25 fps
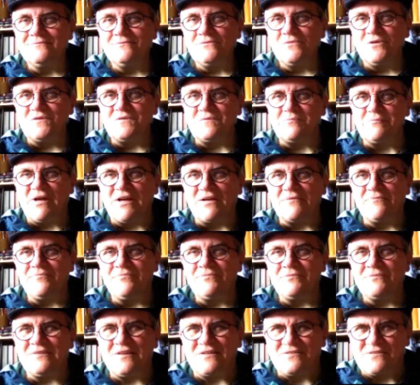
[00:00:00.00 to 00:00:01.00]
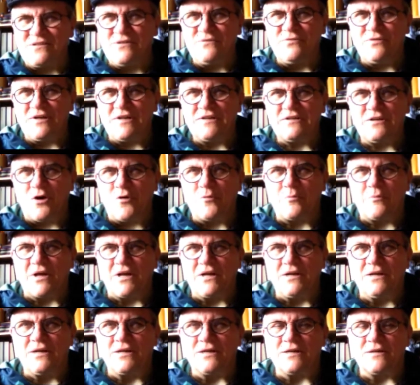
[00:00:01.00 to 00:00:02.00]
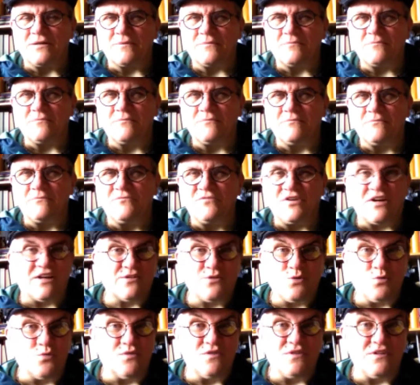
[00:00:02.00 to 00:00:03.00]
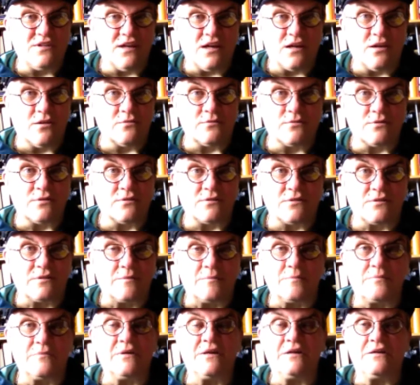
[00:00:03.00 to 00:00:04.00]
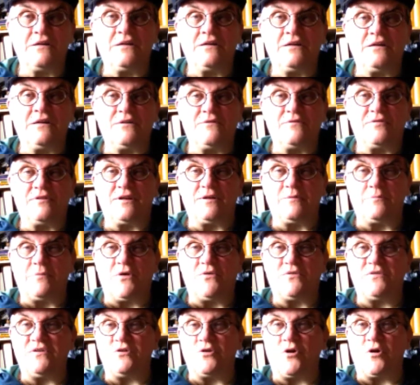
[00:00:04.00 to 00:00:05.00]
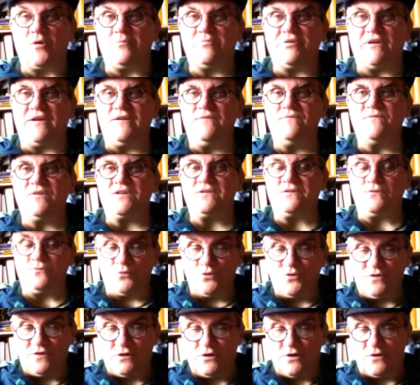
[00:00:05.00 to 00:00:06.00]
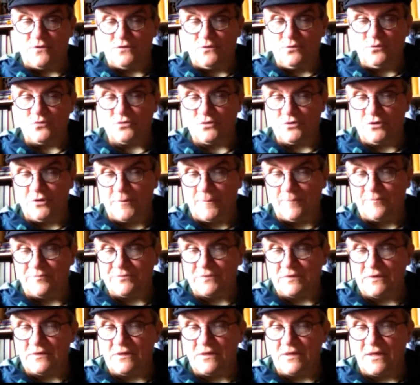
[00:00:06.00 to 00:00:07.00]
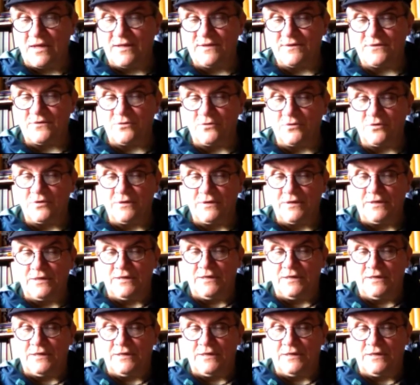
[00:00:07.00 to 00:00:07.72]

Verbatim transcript: Lust machen, dass Sie vielleicht auch mal, äh, vielleicht suchen Sie ja und vielleicht brauchen Sie noch ein paar Hinweise, wo Sie noch suchen können. Also